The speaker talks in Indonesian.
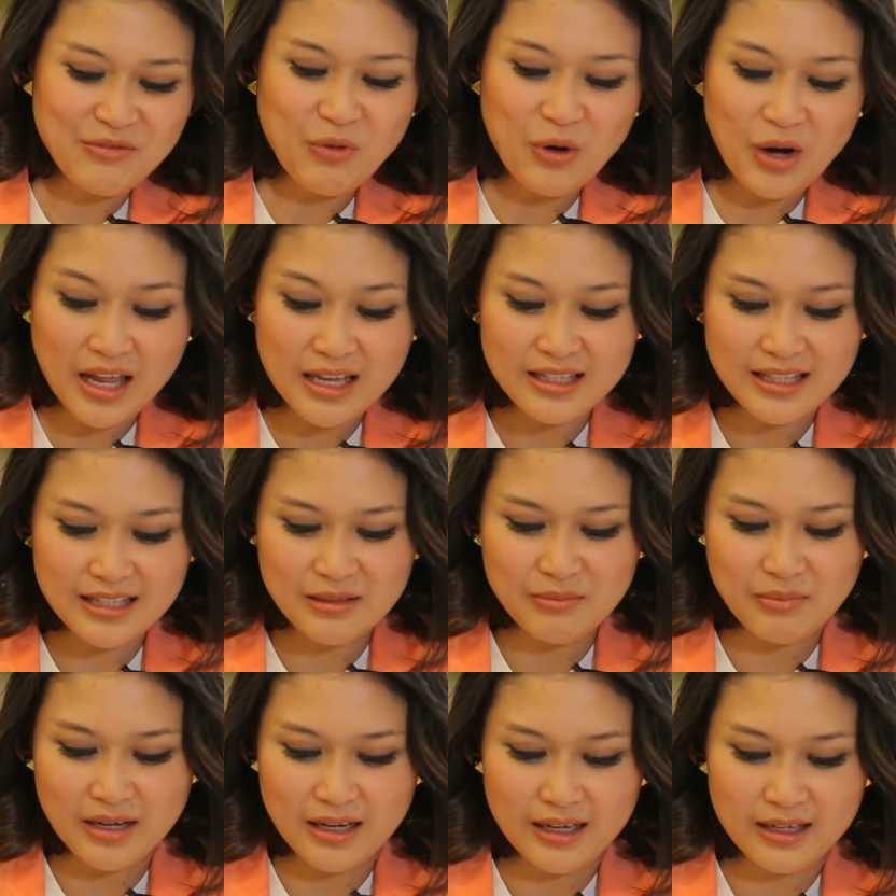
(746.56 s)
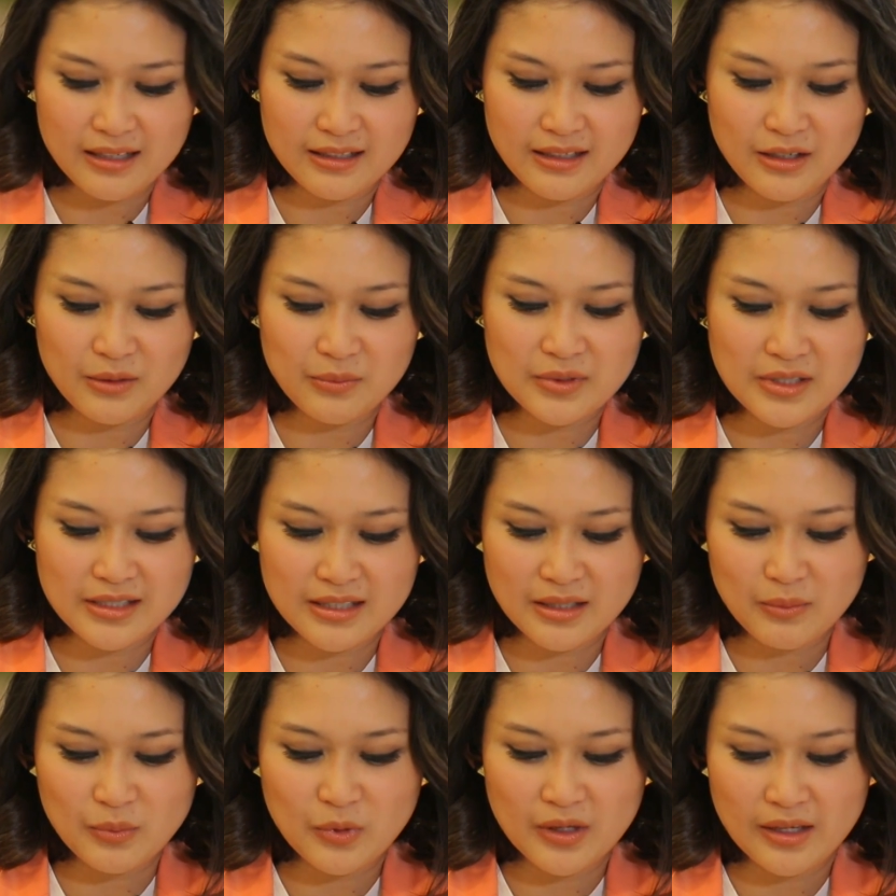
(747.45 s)
ada polanya nih pak hmm. kalau misalnya
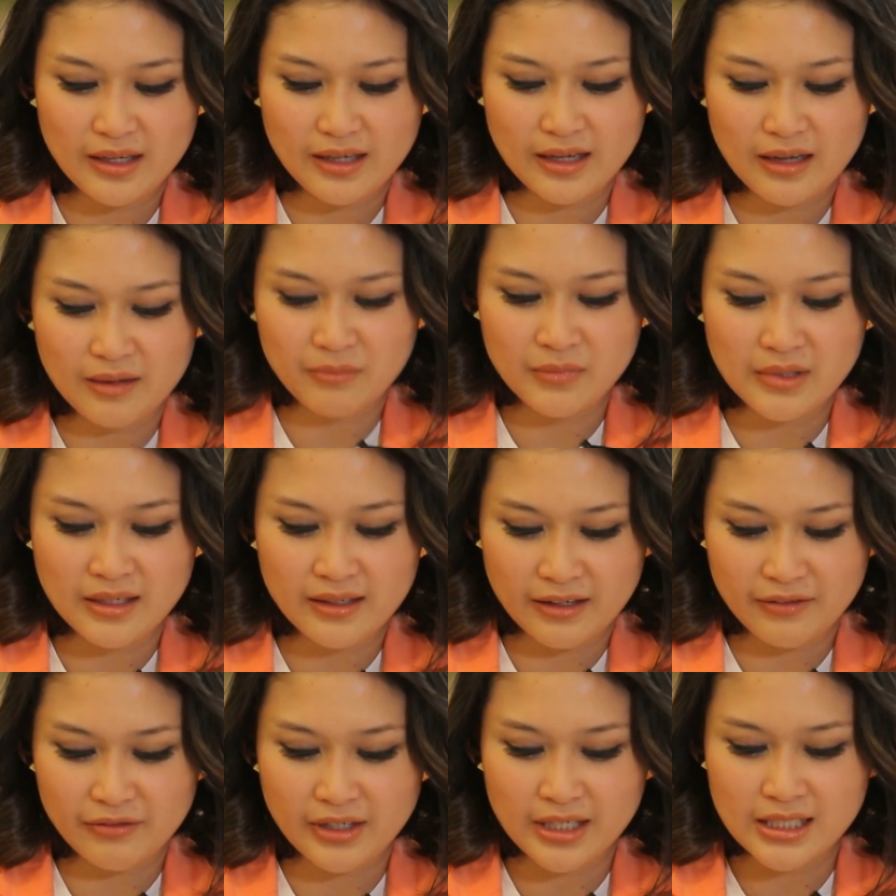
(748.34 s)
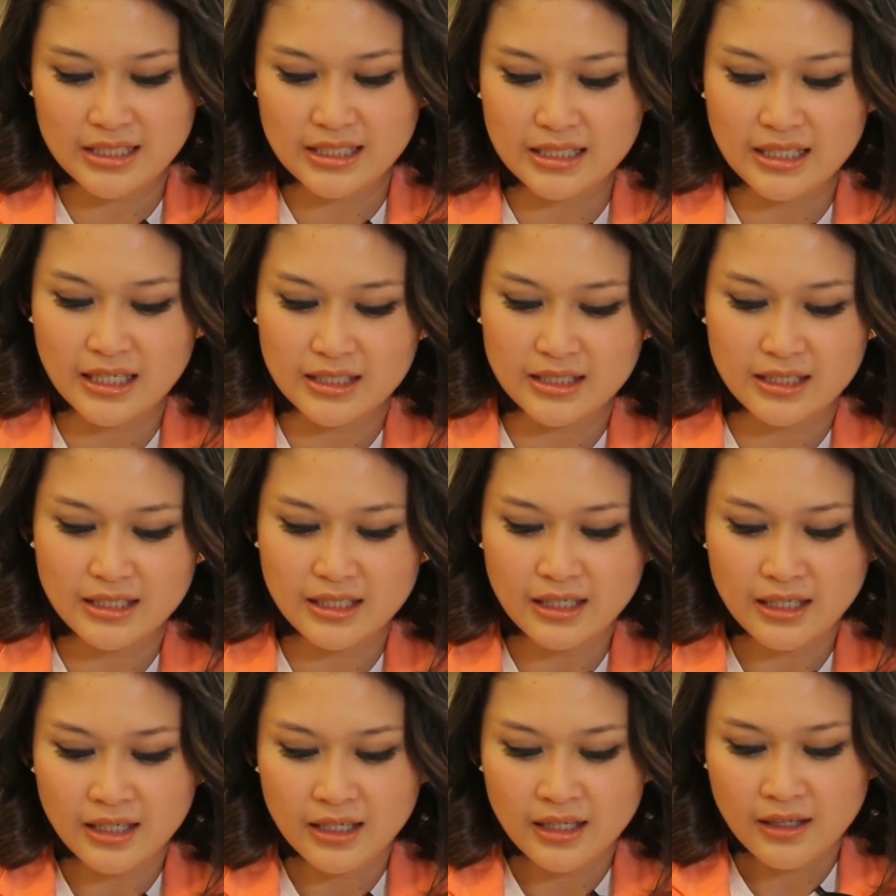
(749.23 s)
saya boleh ambil referensinya
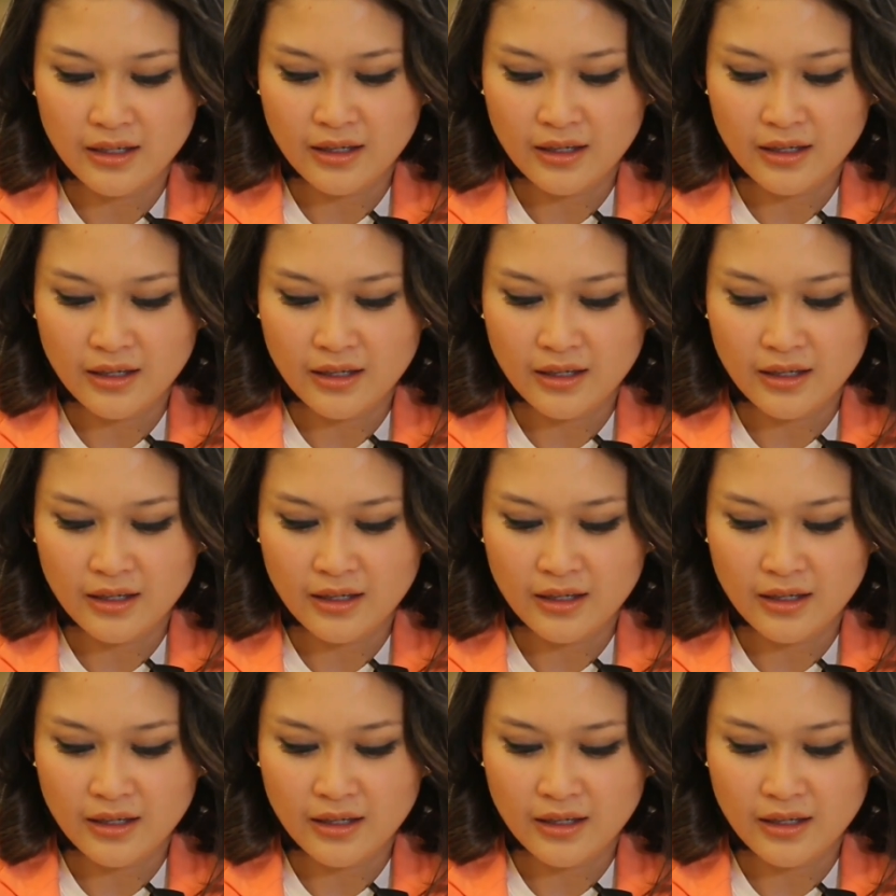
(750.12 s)
jadi